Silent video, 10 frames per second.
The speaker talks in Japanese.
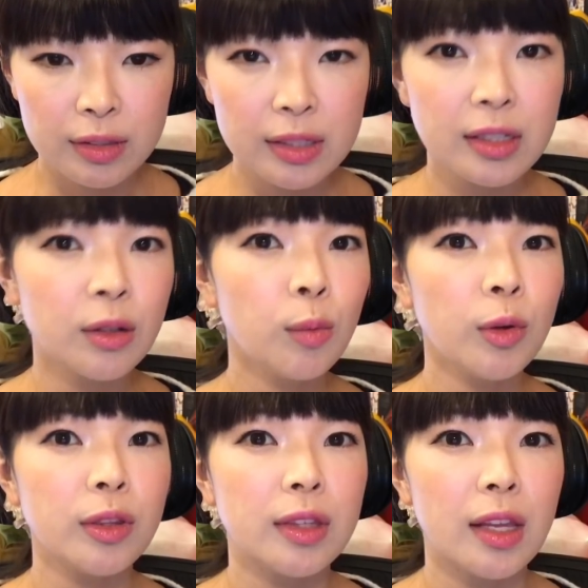自信を
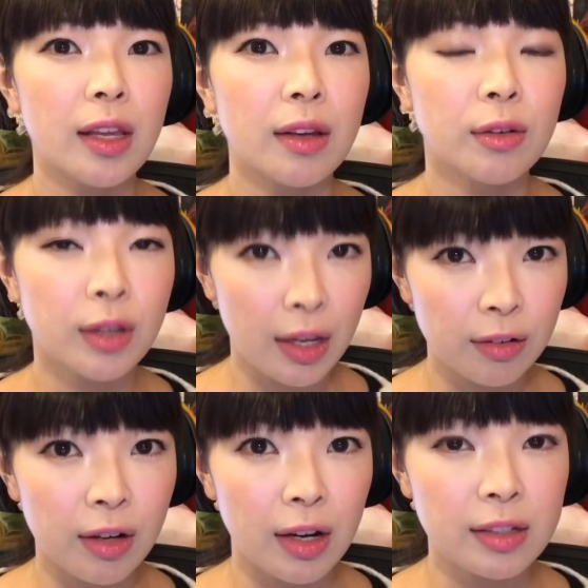持って受け
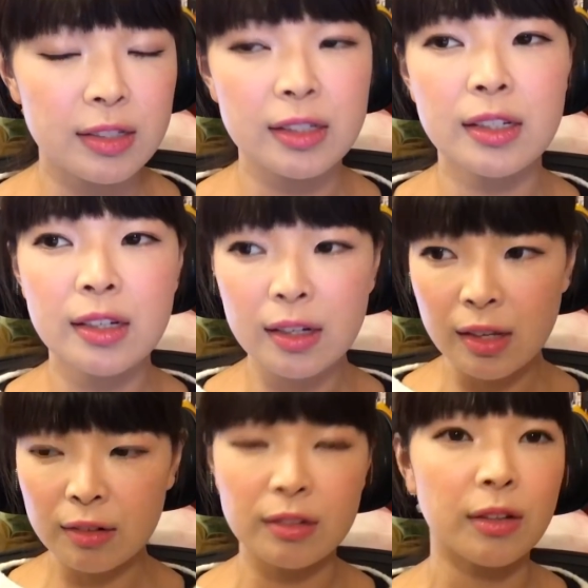るか自信が
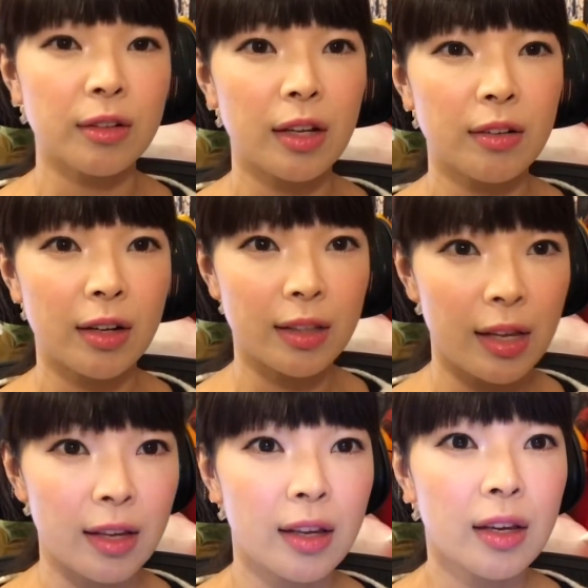なくて受けるか
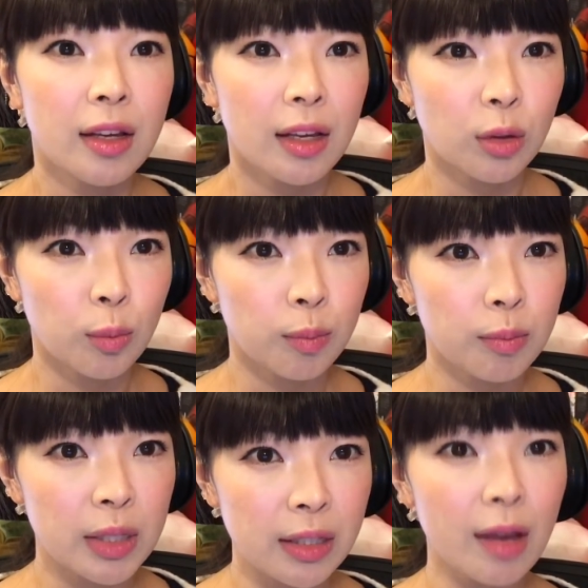で、えっと、
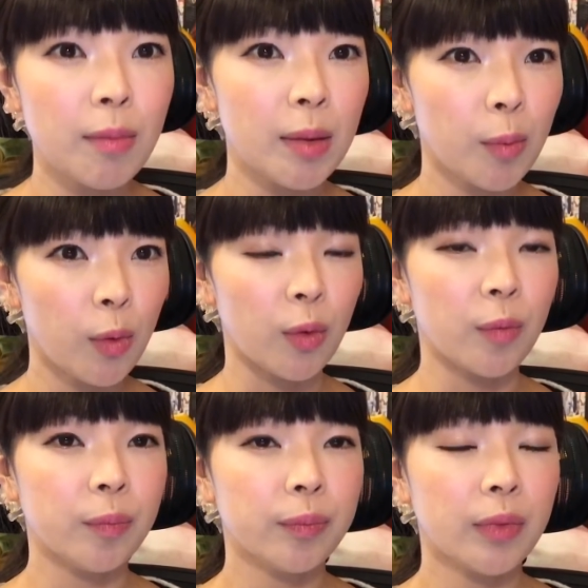見た目も
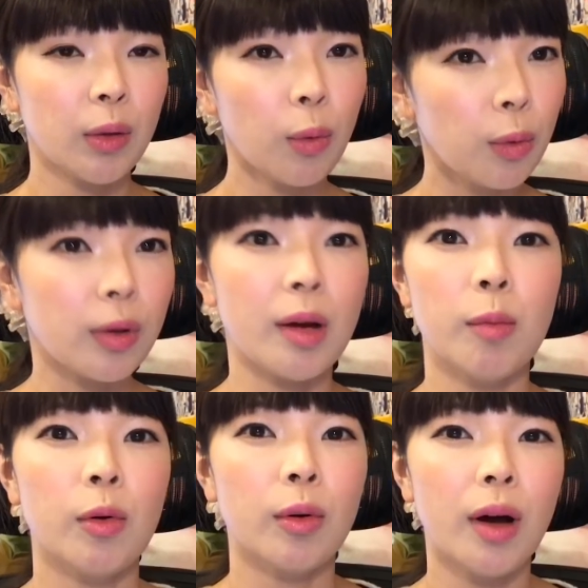オーラ
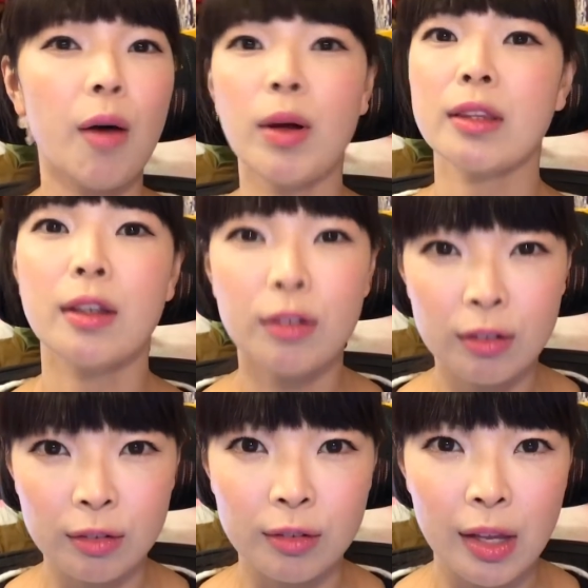も変わって
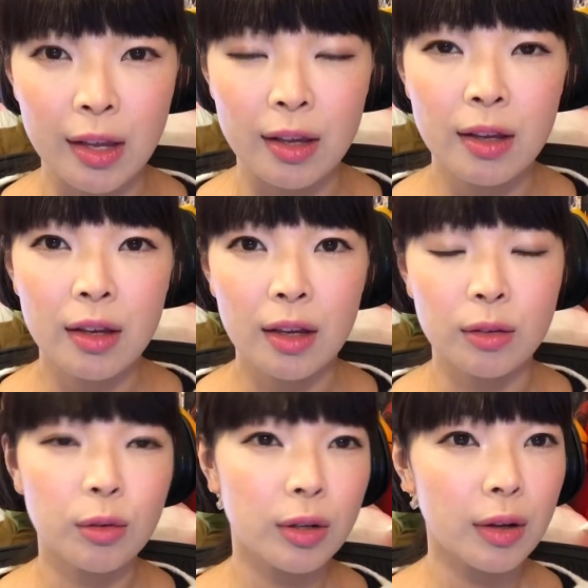くるので
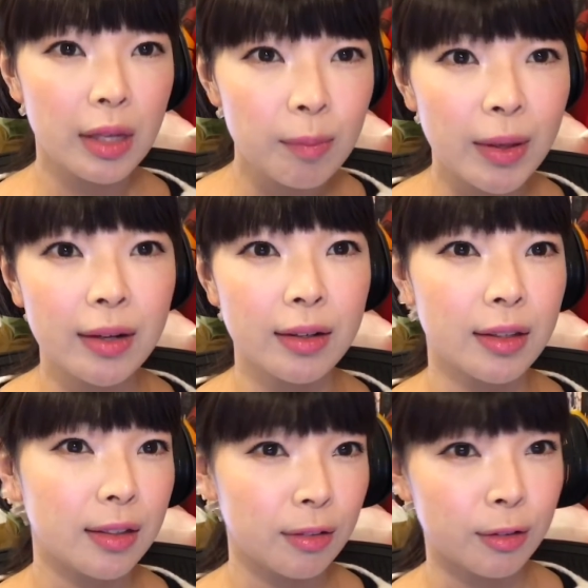あのこれは今から
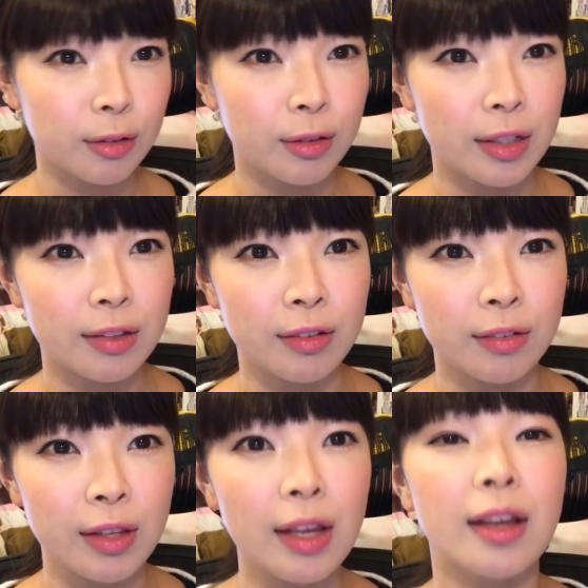できることです
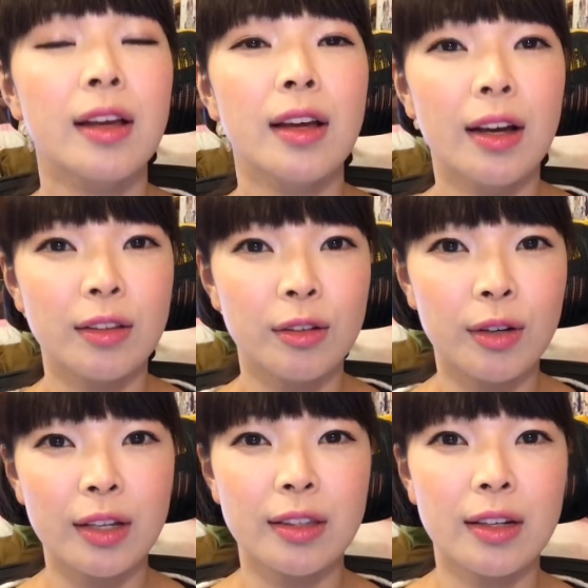のであの
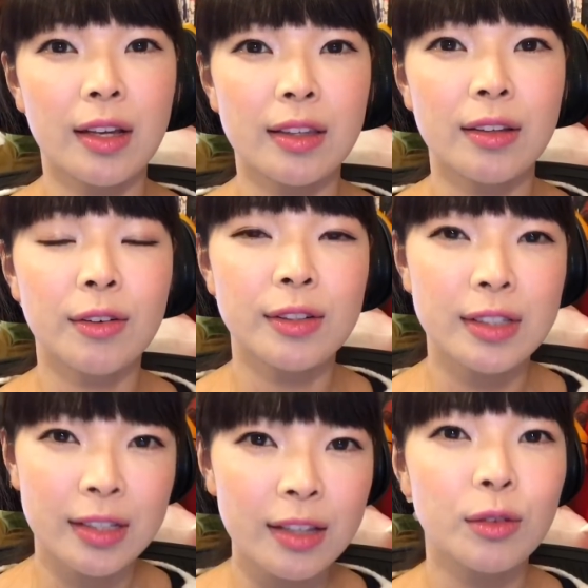よかったらやってほ
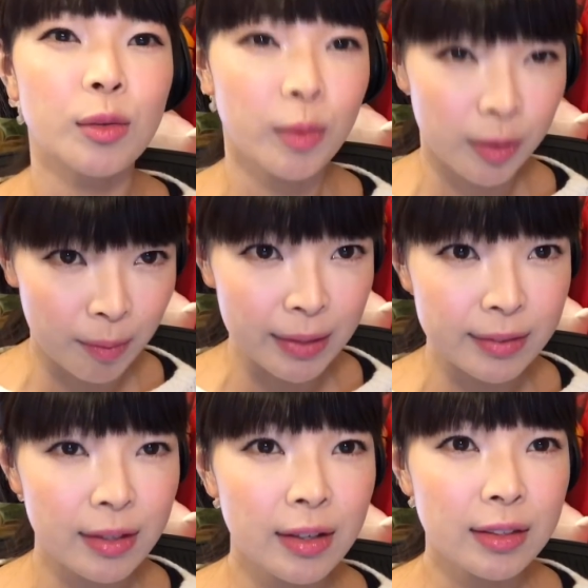しいなと思い
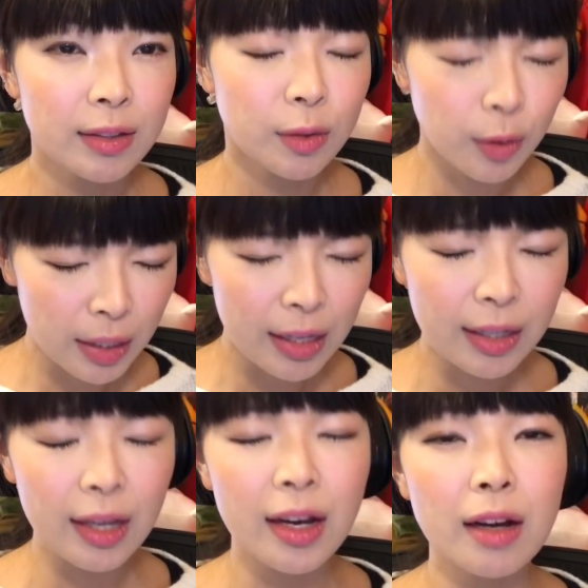ますでそれ
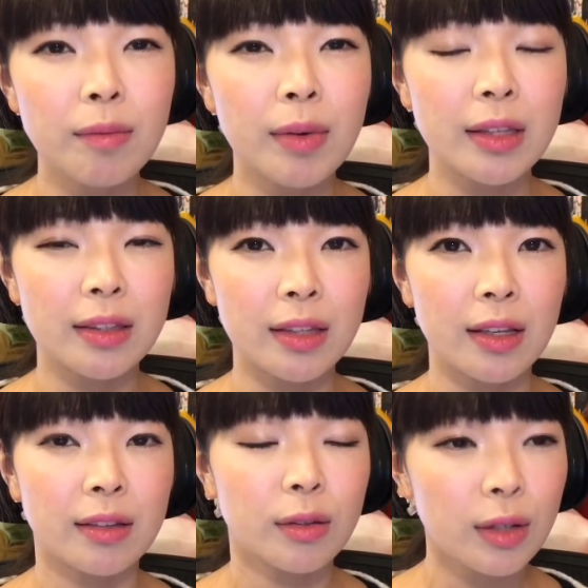だけ頑張っ
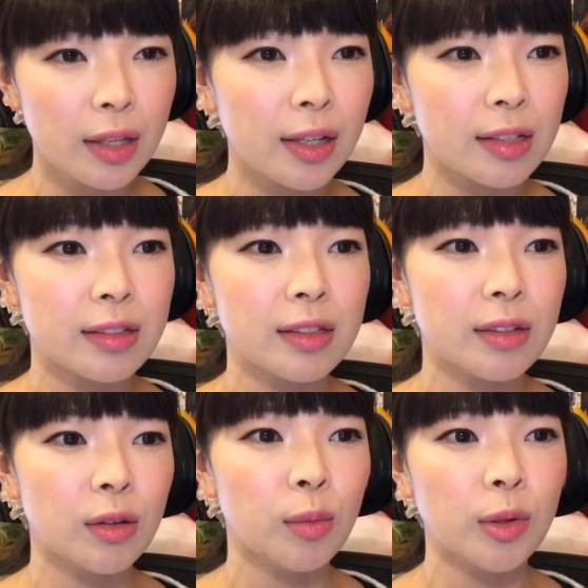てそれだけ自
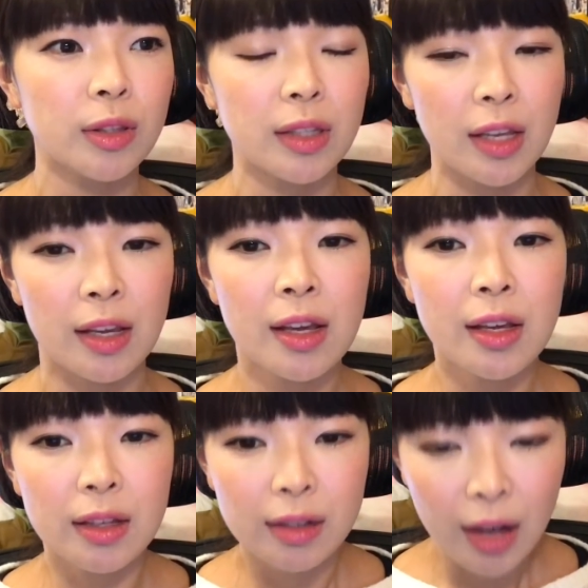信を持って
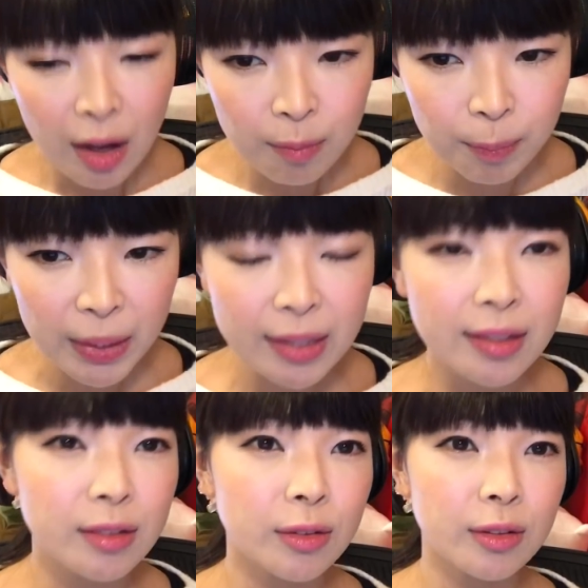完璧
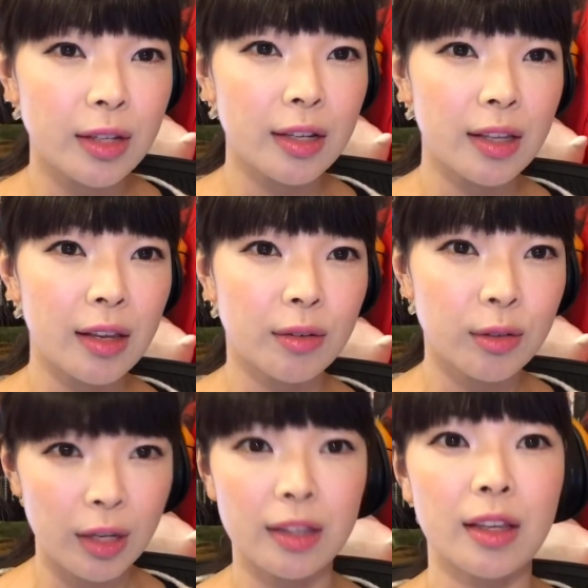な状態で
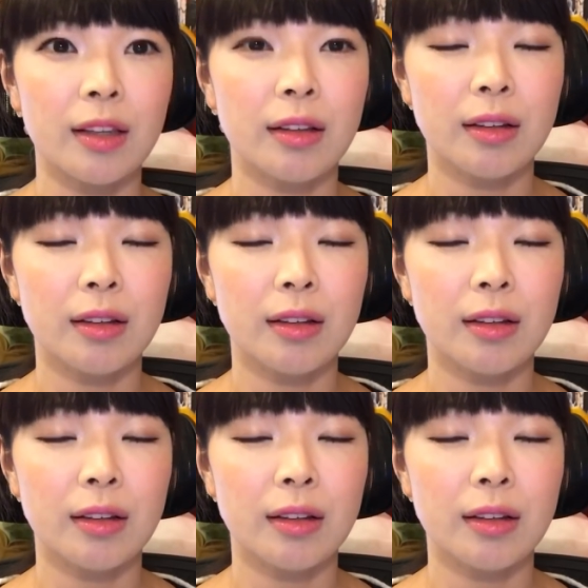受けた